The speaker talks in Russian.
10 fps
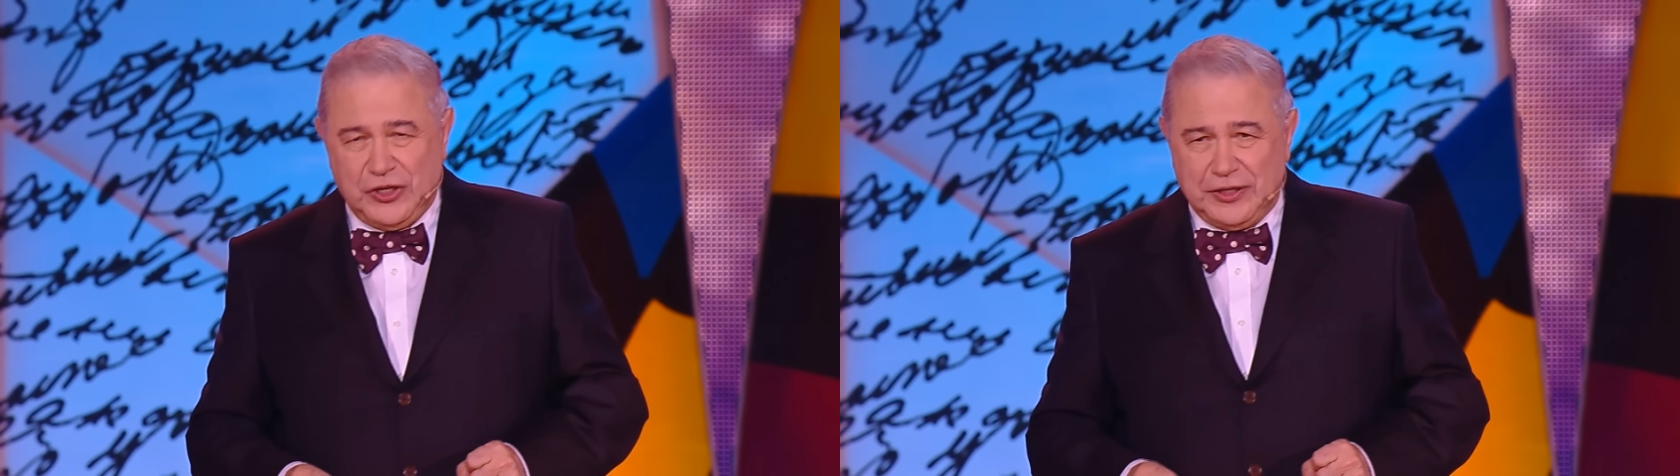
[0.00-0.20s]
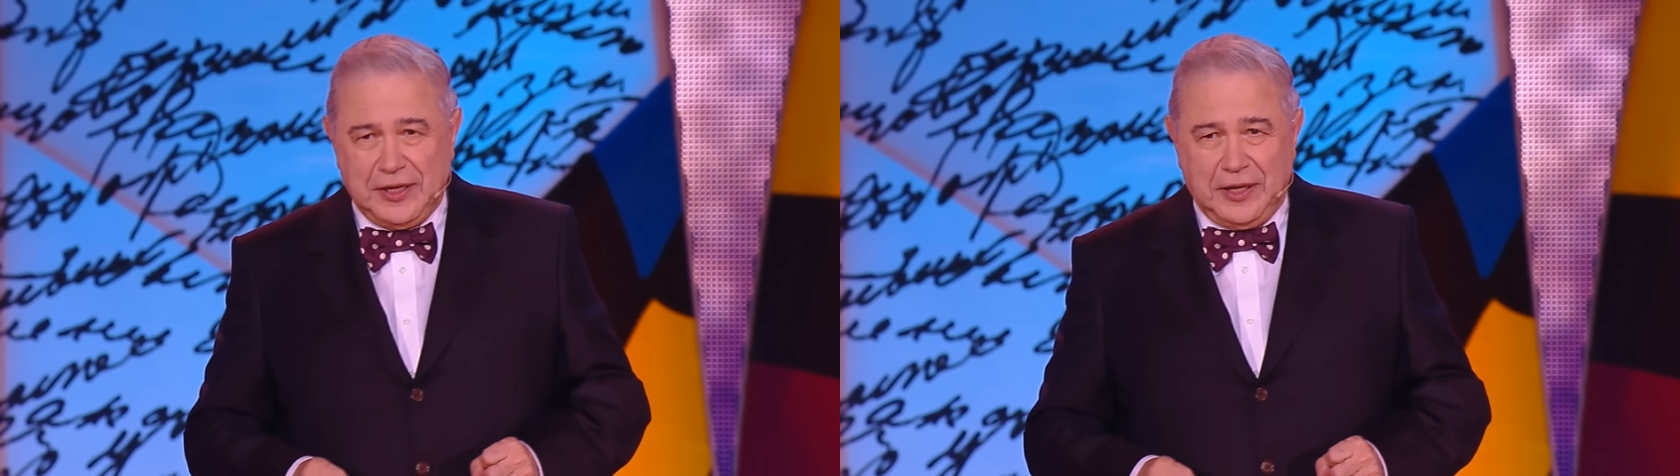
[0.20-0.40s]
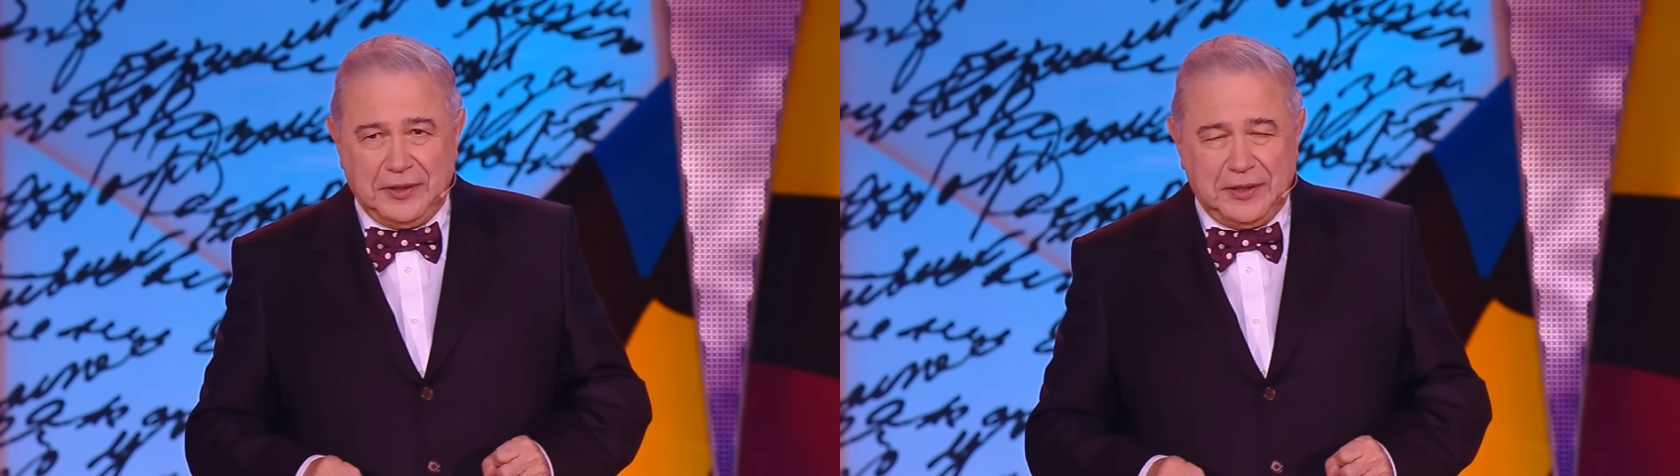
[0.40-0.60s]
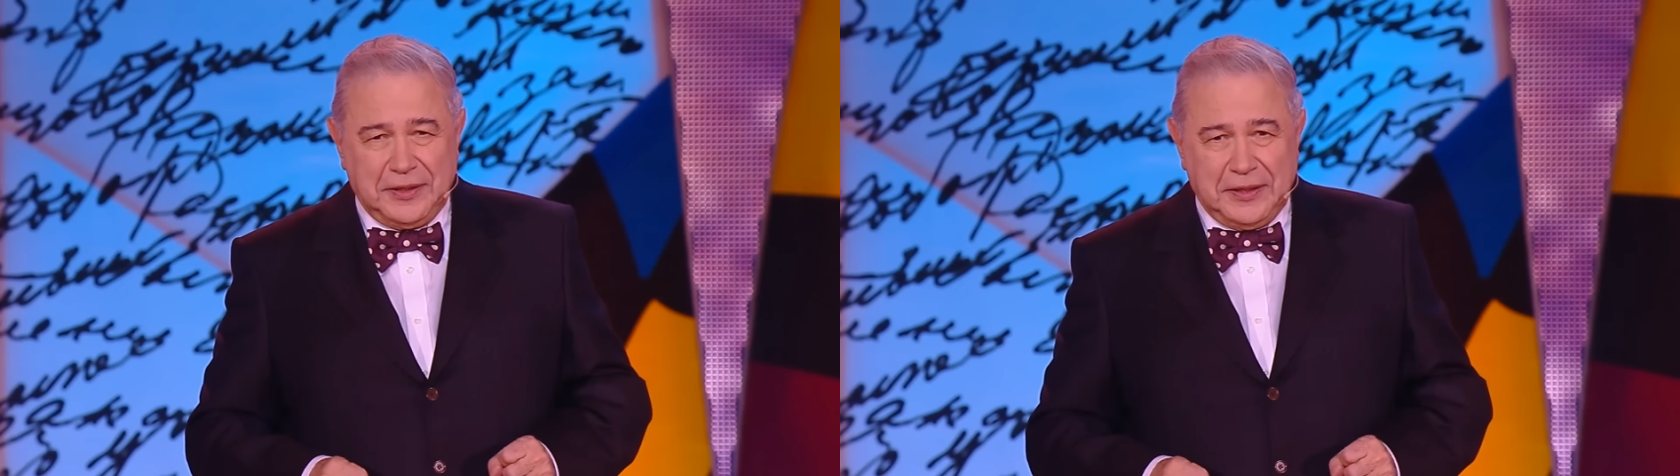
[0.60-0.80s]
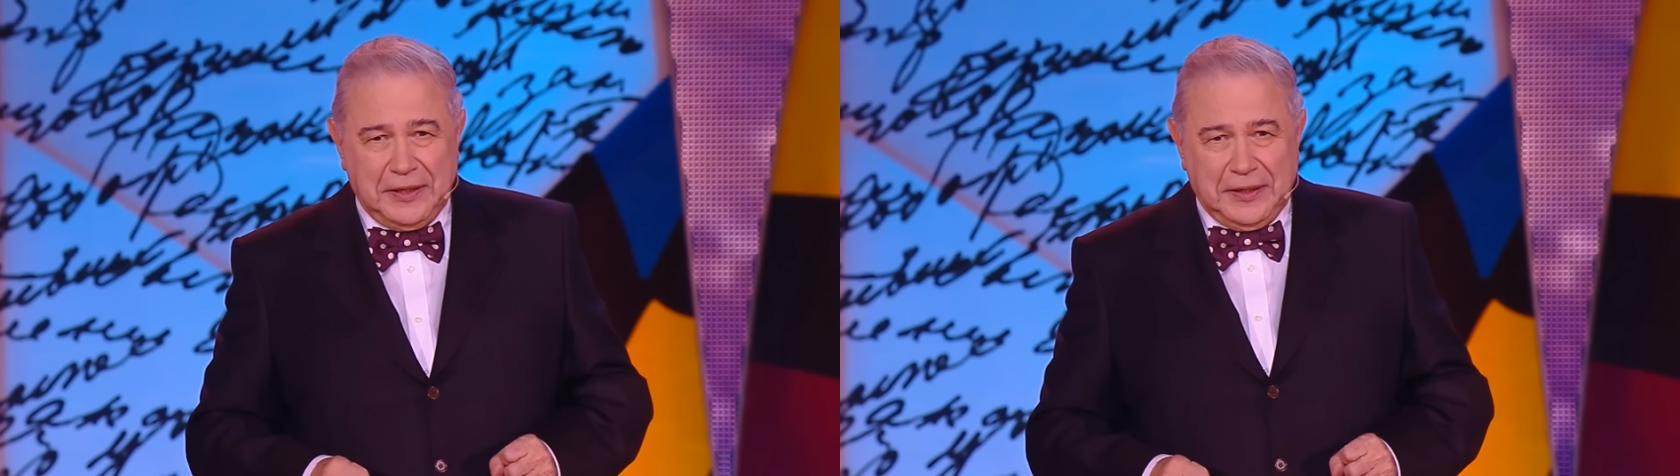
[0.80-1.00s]
читал.
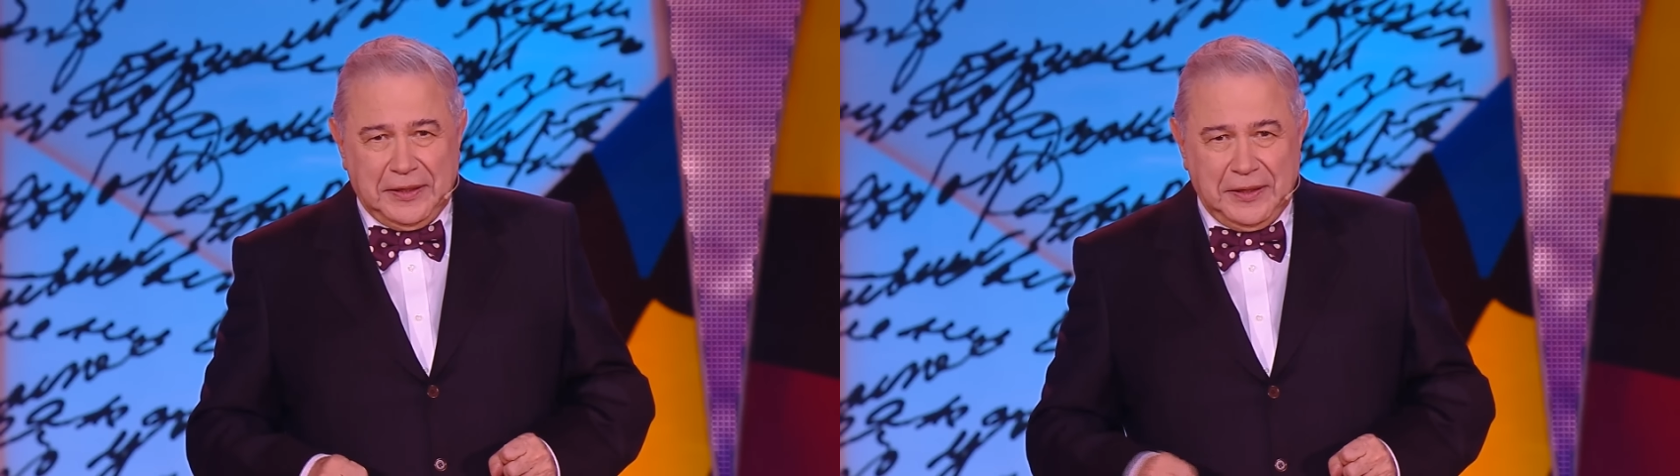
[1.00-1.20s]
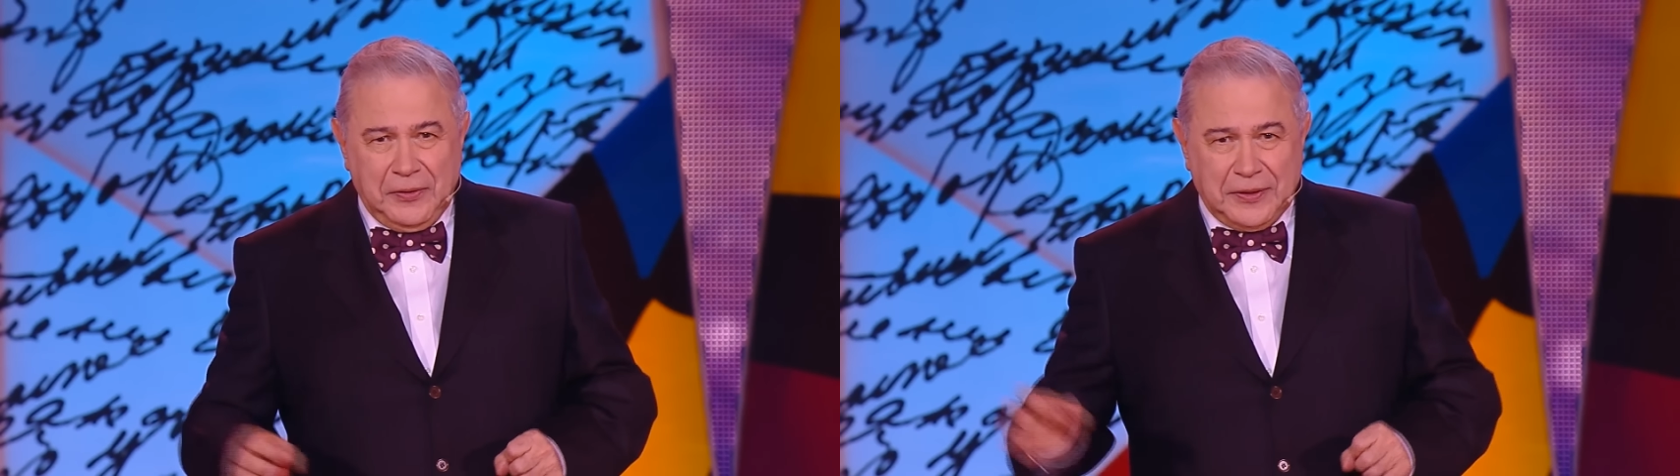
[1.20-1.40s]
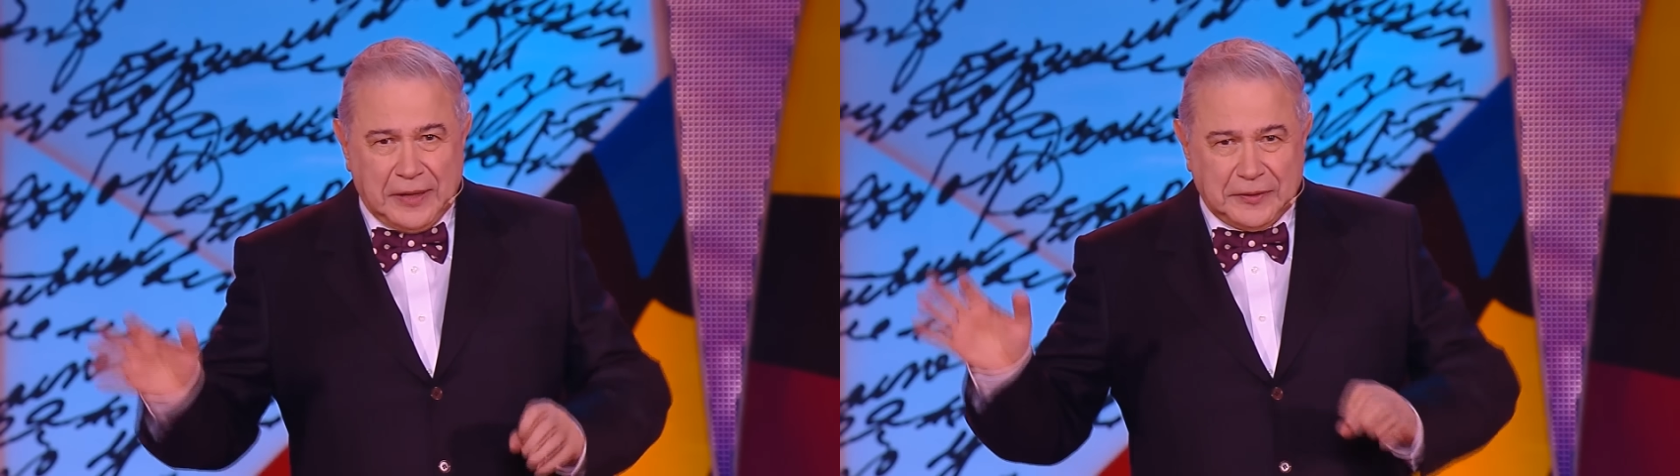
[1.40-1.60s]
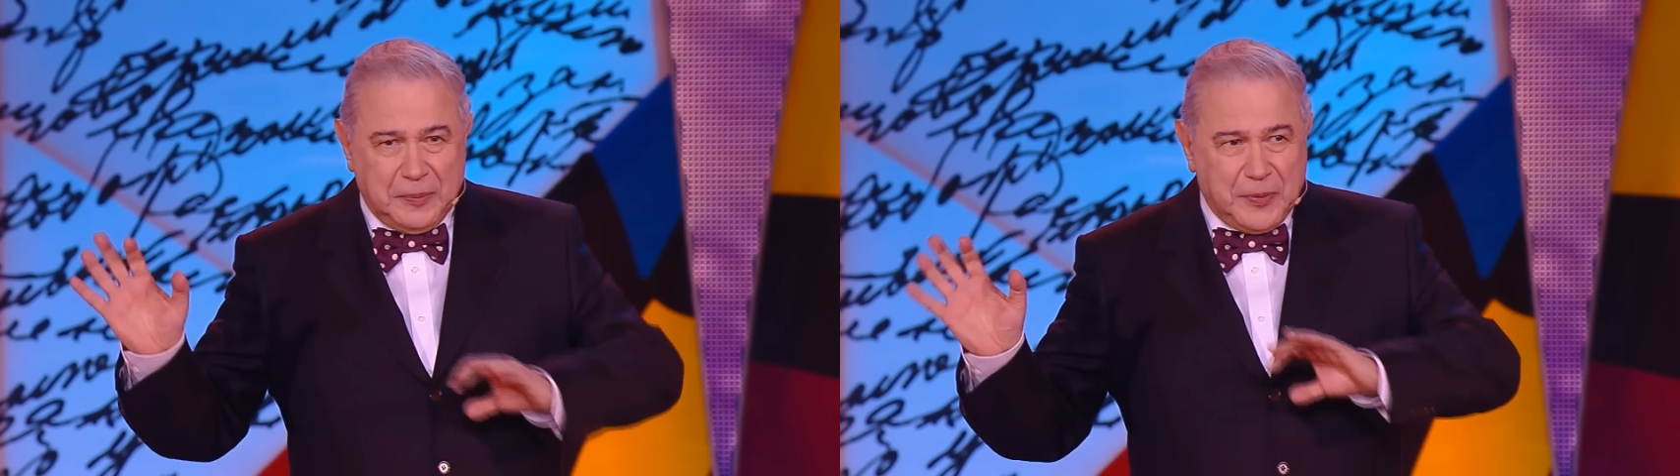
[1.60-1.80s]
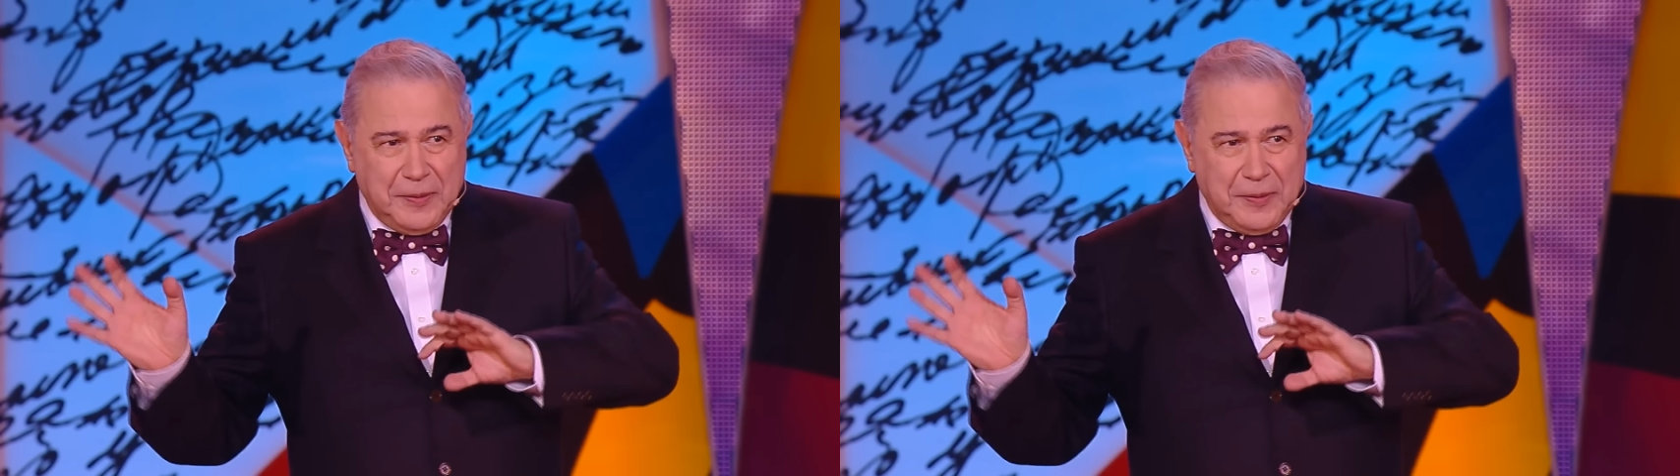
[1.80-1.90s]
И он как-то